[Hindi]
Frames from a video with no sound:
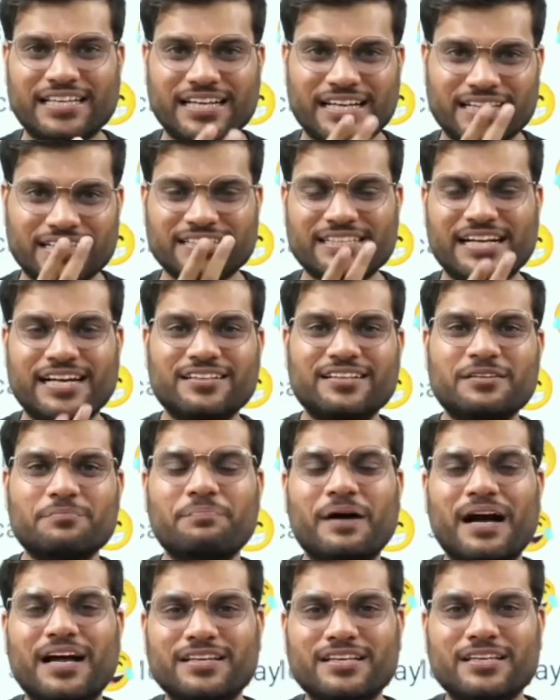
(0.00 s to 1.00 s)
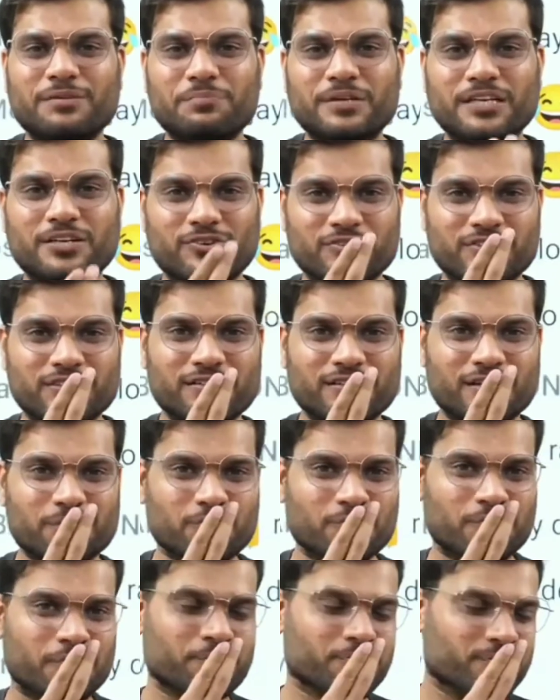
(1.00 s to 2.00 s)
खाते रहते सारा दिन पान की पीक होती है
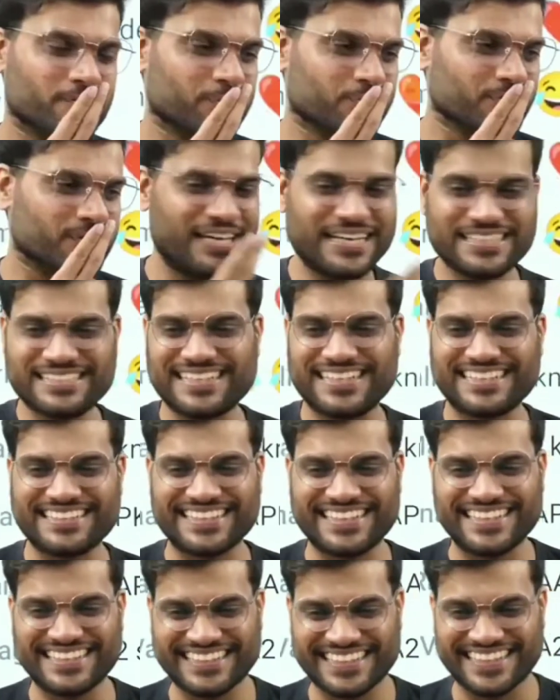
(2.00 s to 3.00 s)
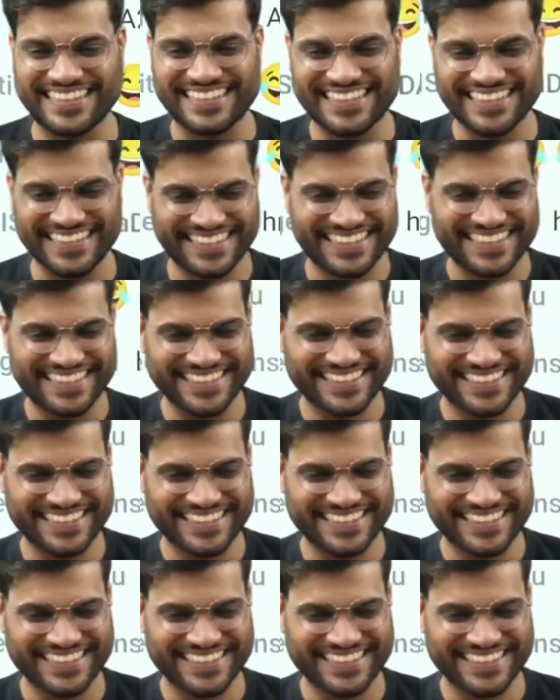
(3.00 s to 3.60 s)
उनके मुंह में ऐसे करते रहते हैं